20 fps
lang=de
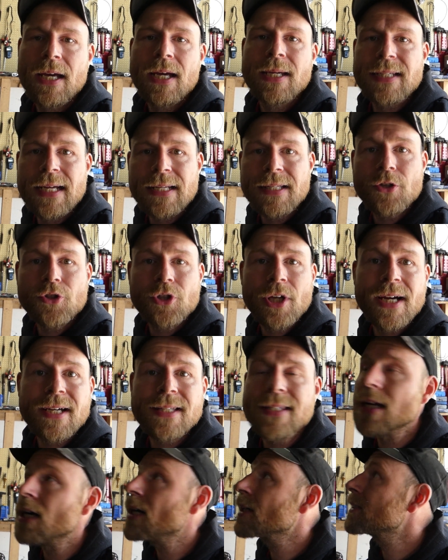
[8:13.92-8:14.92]
Ich hatte euch ja
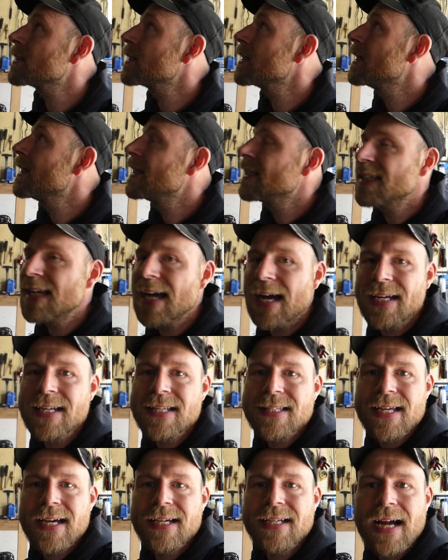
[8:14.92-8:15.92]
gesagt, die eine
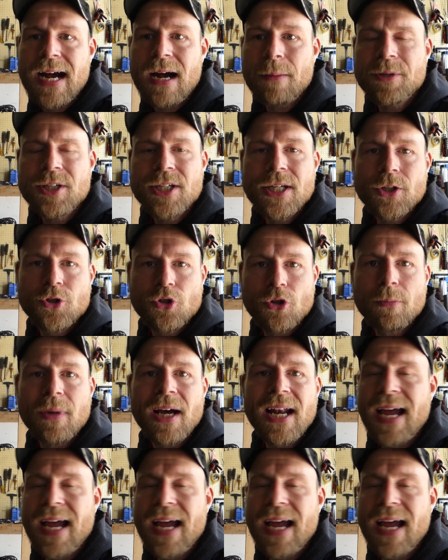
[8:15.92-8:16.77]
Seite habe ich jetzt schon mal